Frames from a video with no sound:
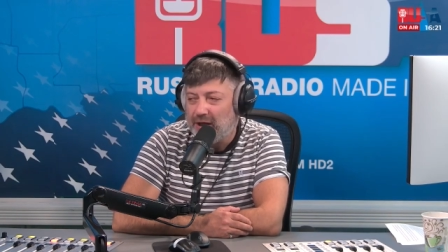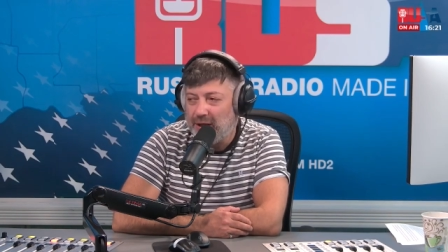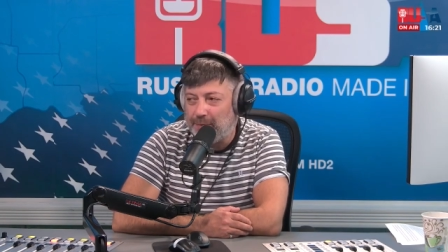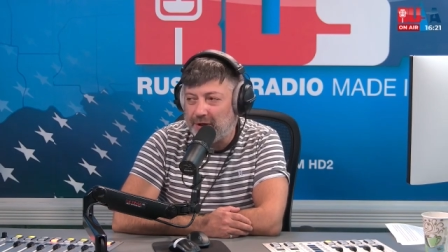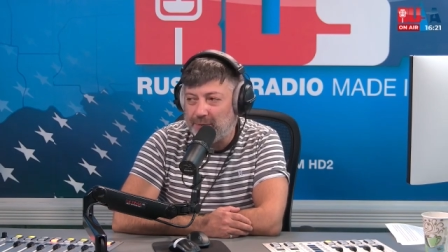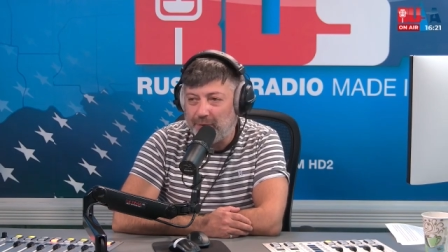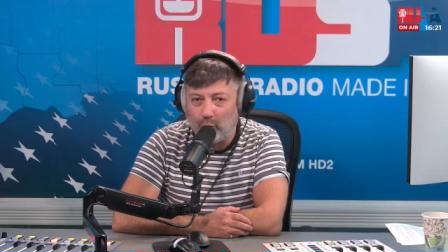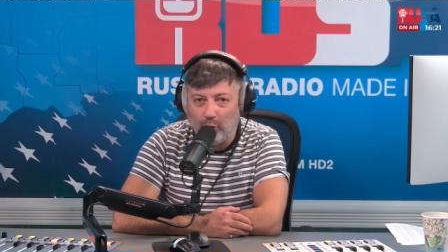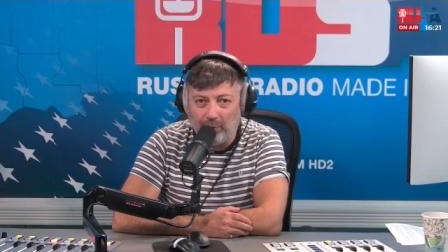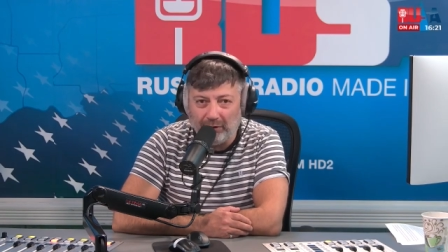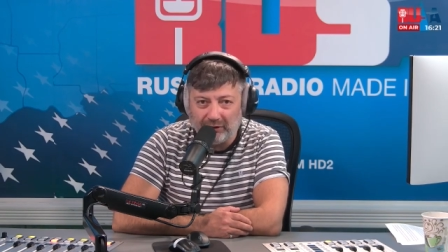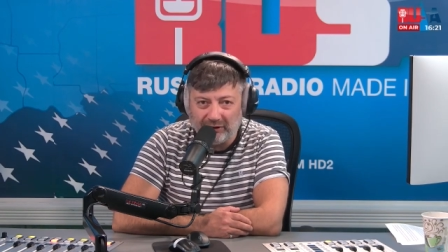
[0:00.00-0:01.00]
и
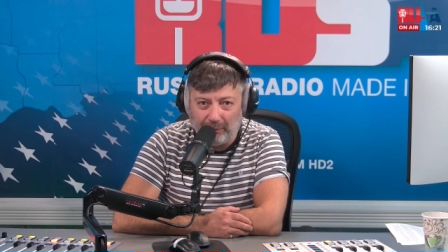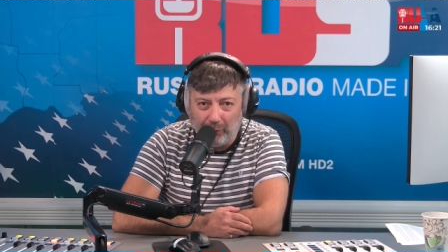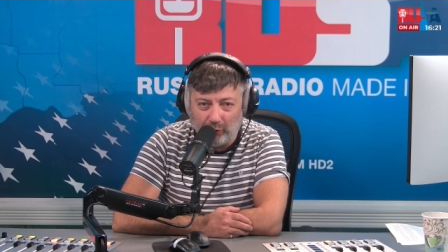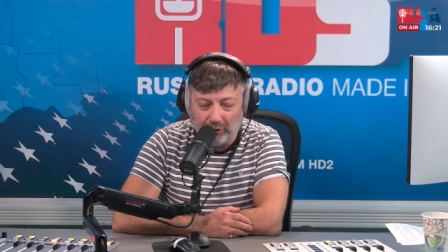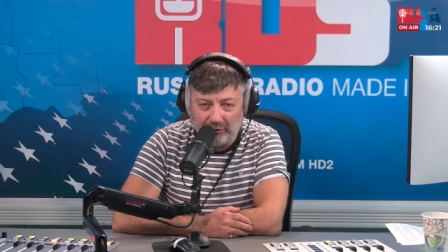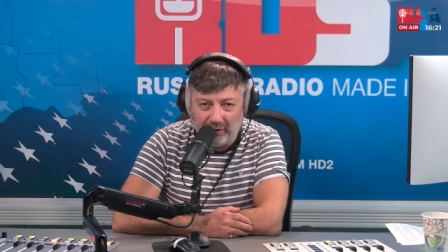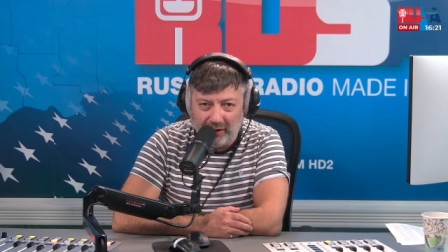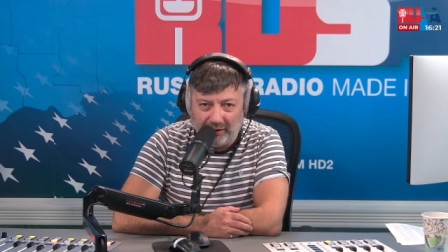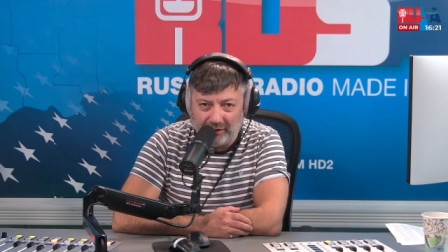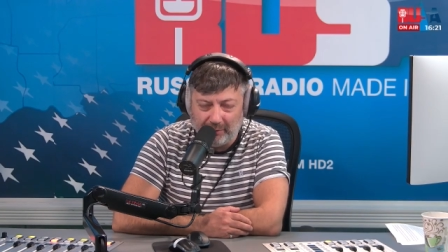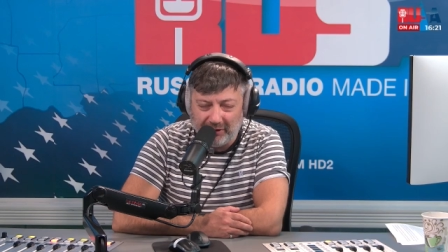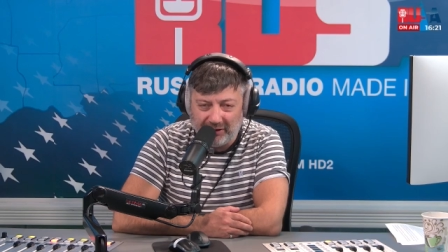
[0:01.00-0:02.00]
Политбюро было заполнено
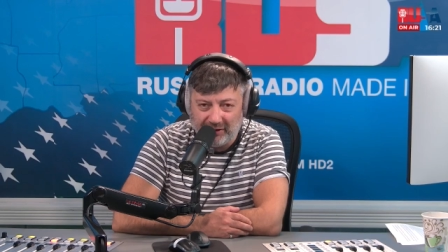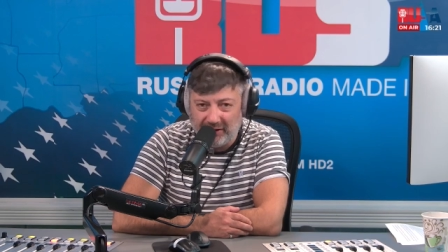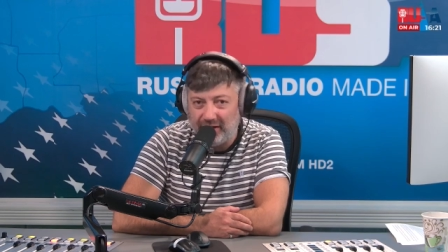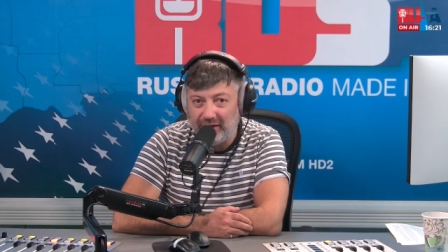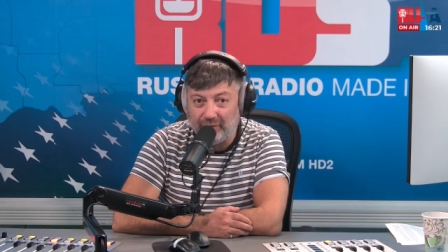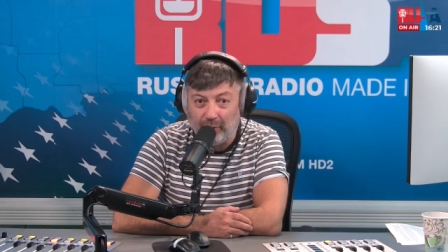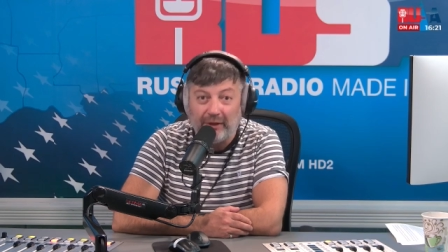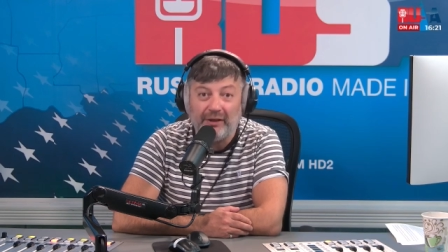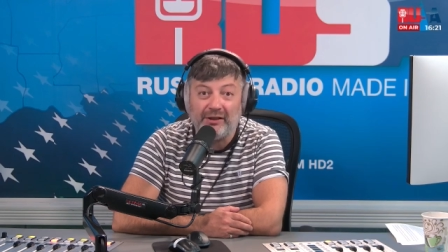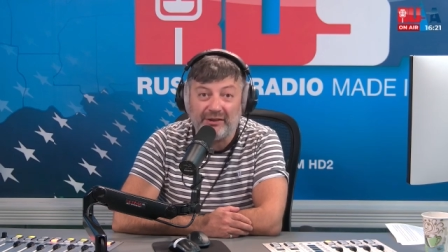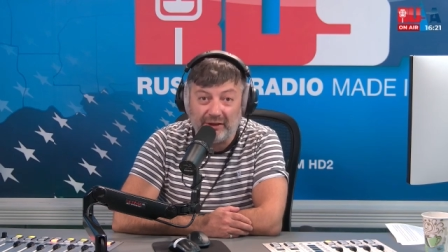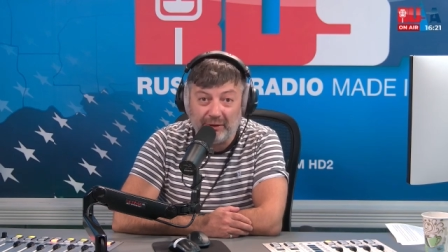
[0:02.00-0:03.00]
лоялистами Си, и Ван
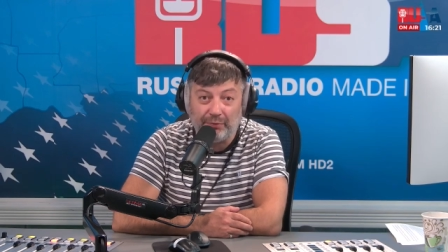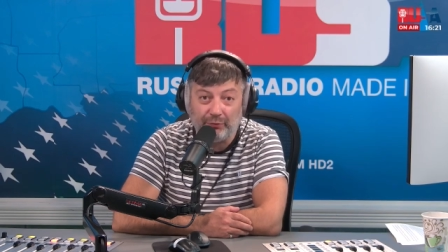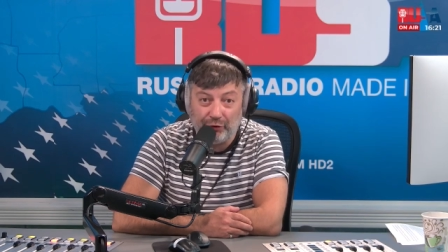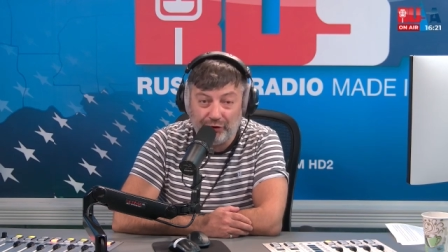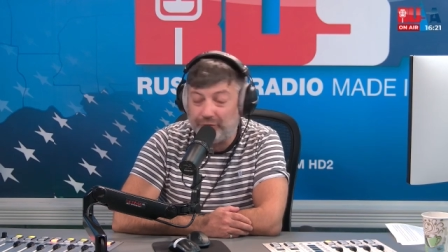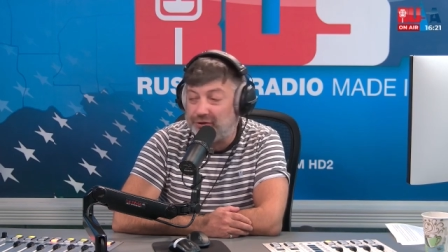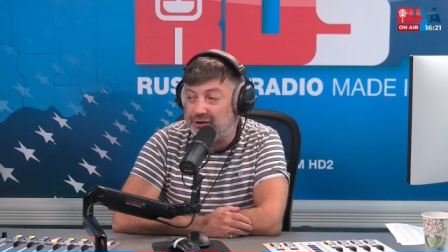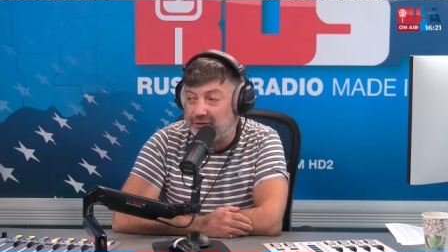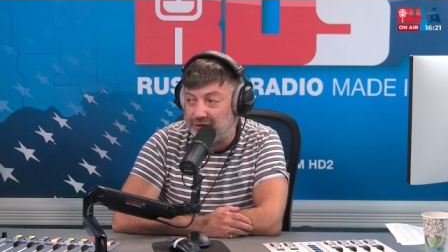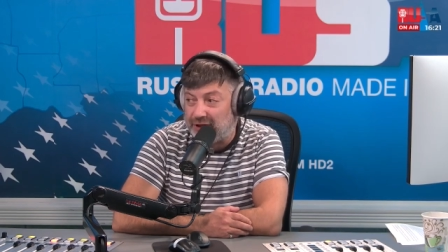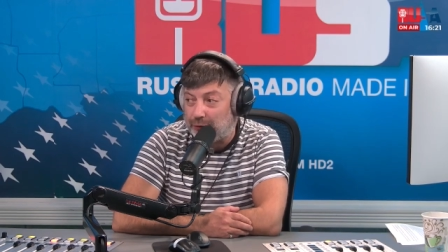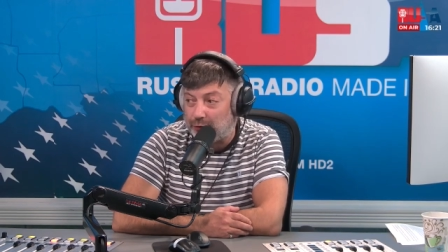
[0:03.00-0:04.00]
И, кстати, получил
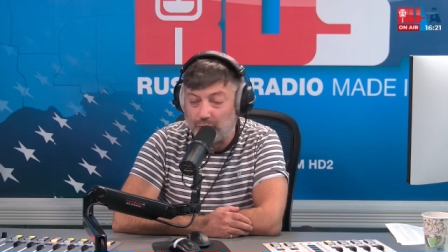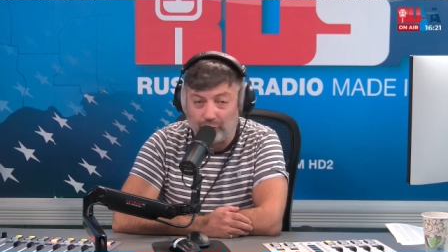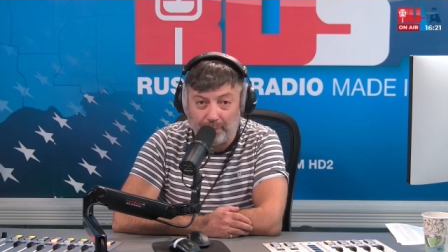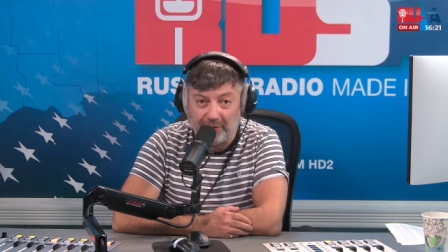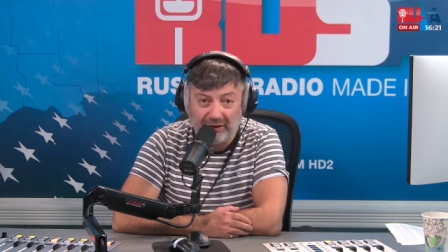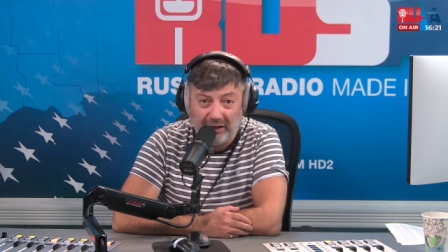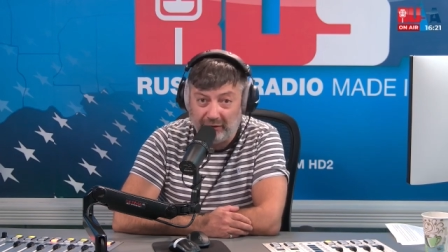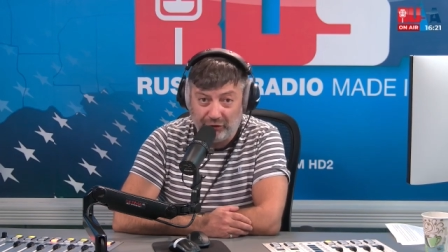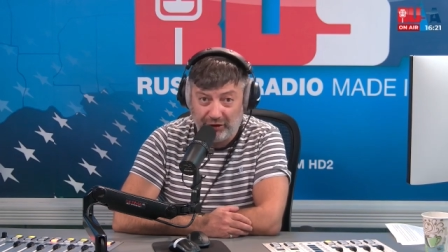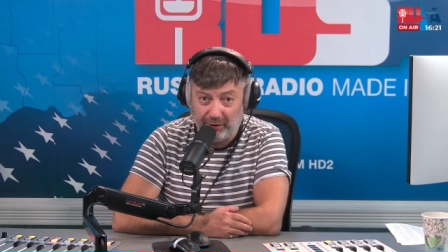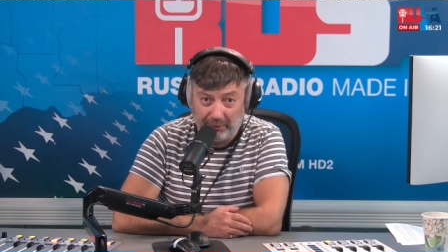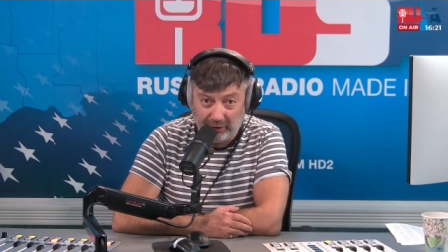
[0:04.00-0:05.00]
статус уже
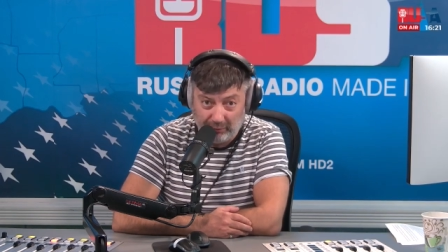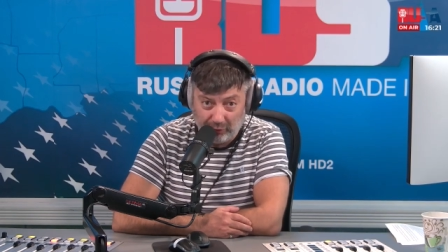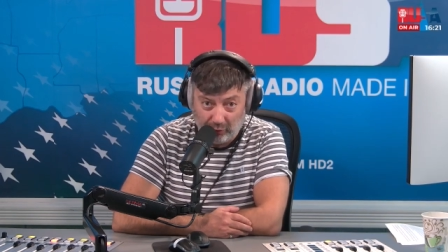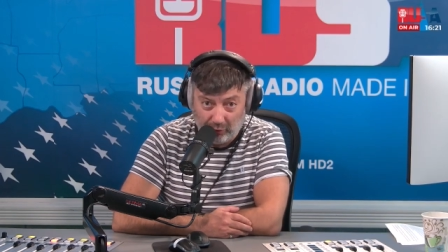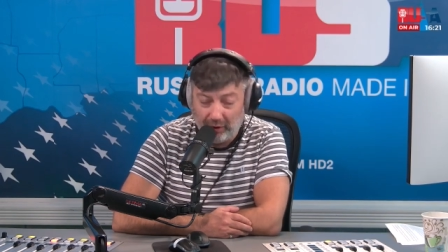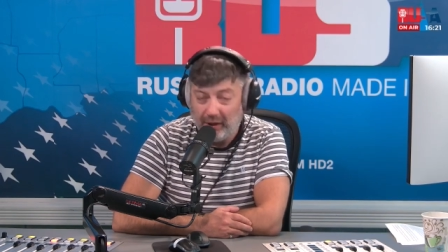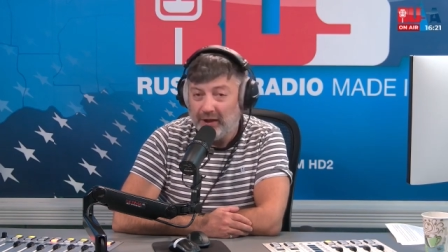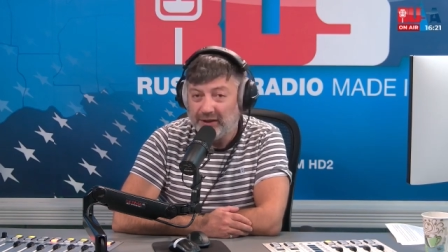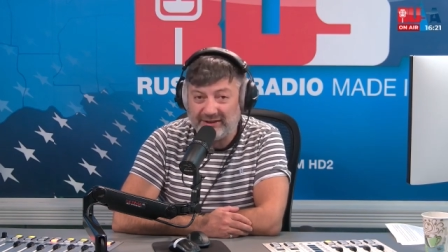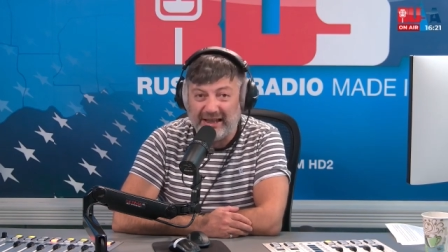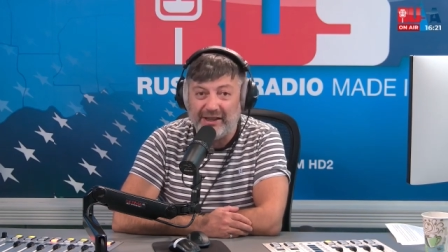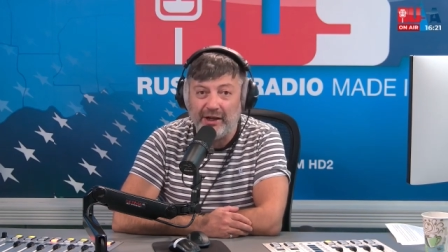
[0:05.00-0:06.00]
постоянного члена Политбюро,
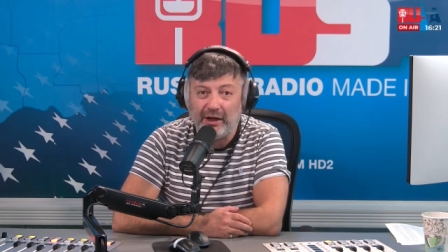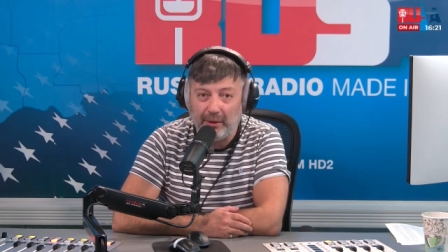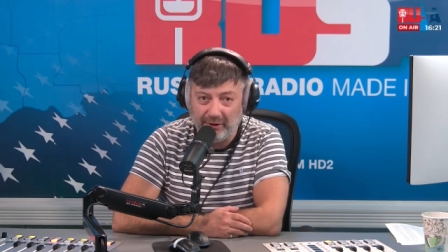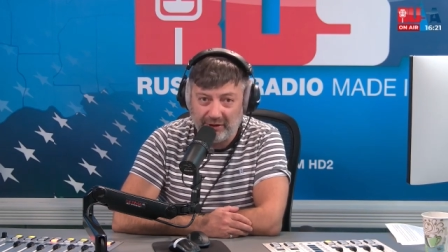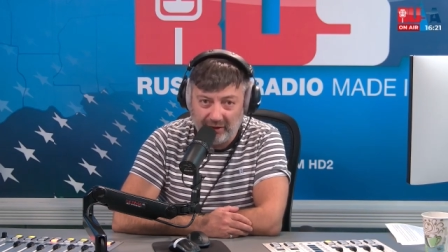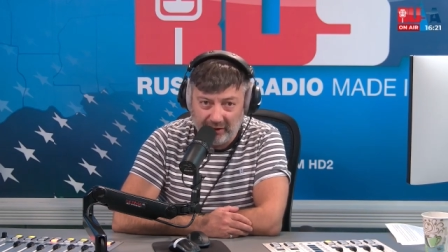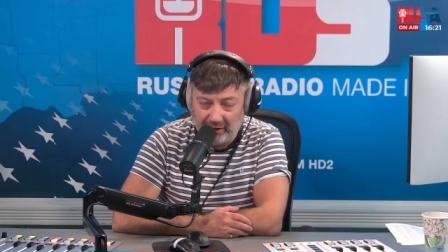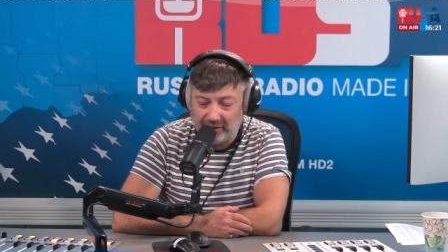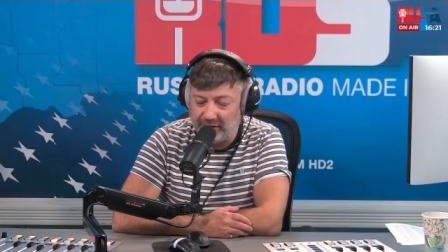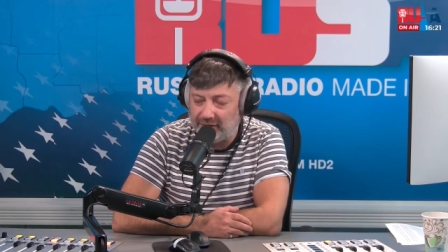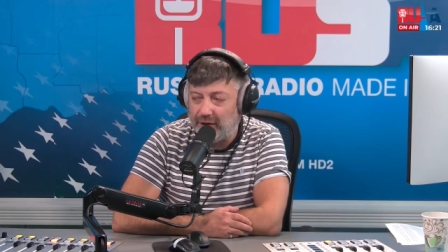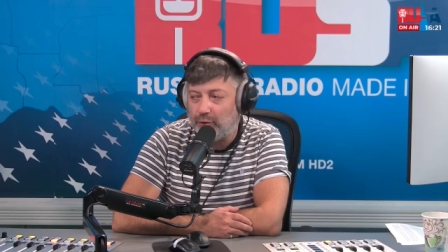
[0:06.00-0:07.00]
стендинг комитет они это
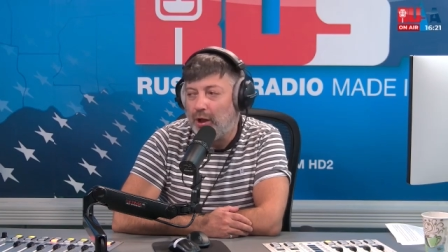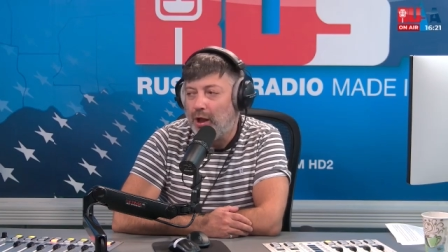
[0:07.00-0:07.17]
называют,